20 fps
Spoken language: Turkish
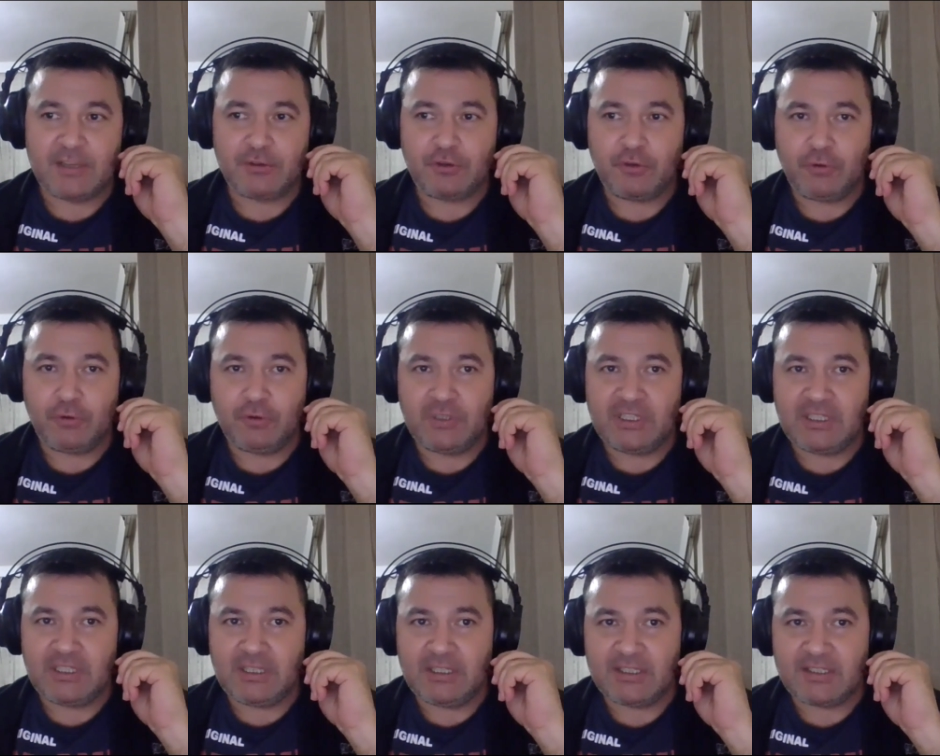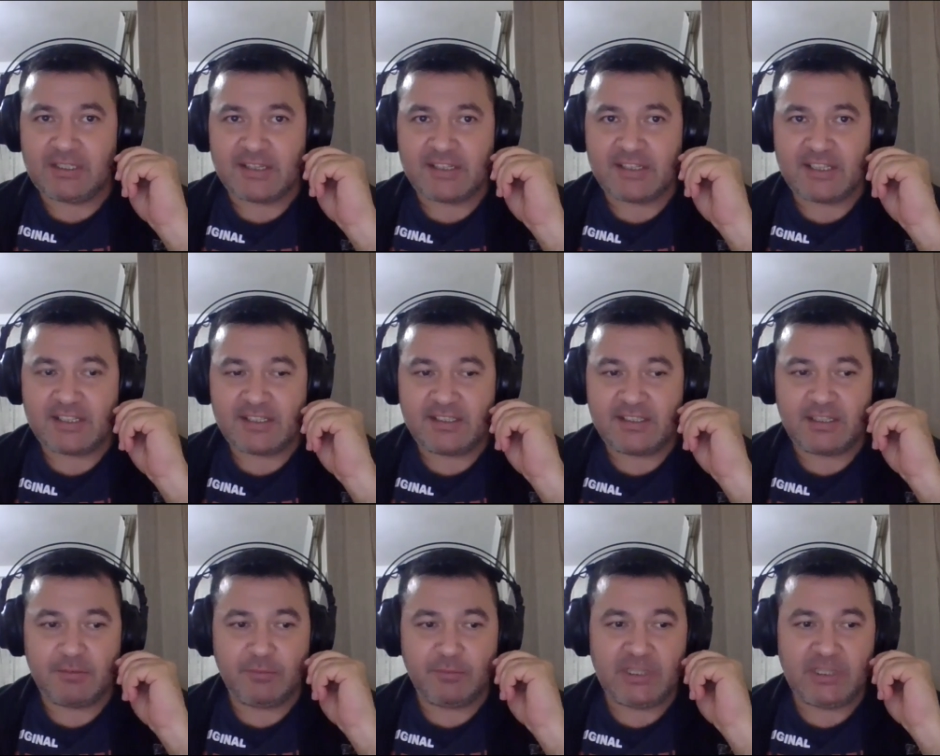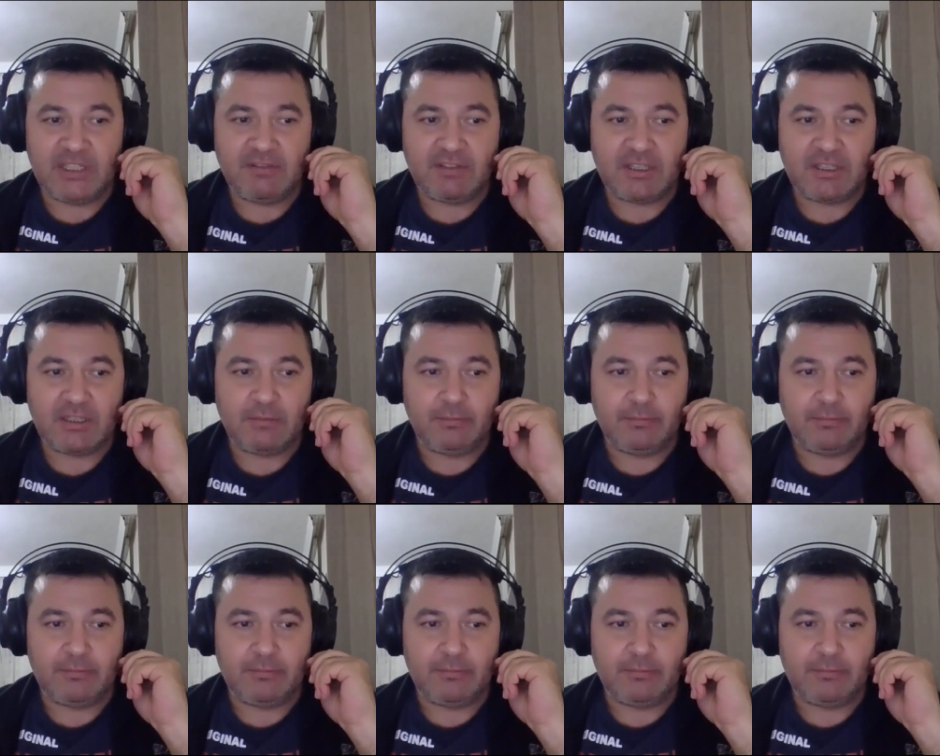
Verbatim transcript: sonra onunla evet. ilgili isterseniz kısa bir bilgi verelim.